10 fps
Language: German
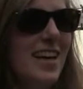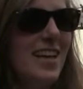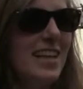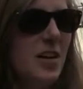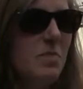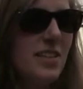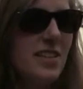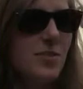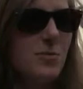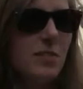Ich habe
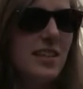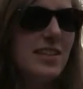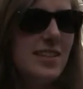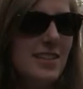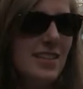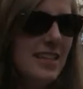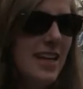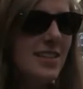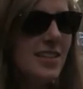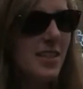das zufällig gesehen,
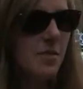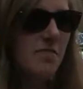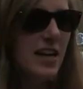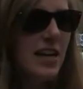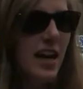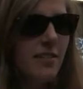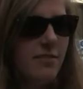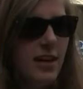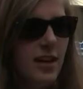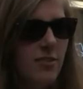als ich im Weltladen
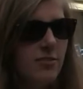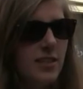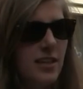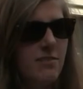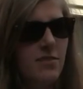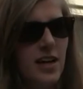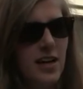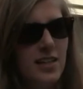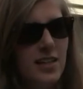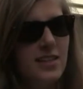war und dann
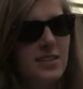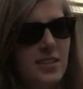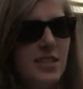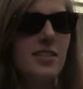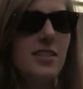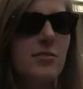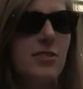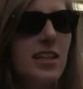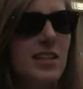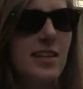war da diese Kiste
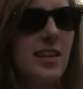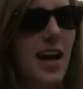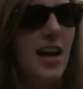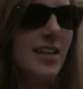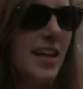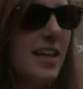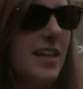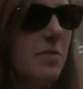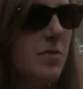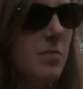oder das Regal direkt
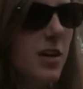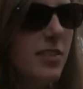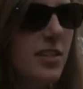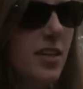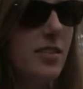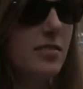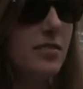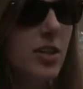neben dem Ausgang.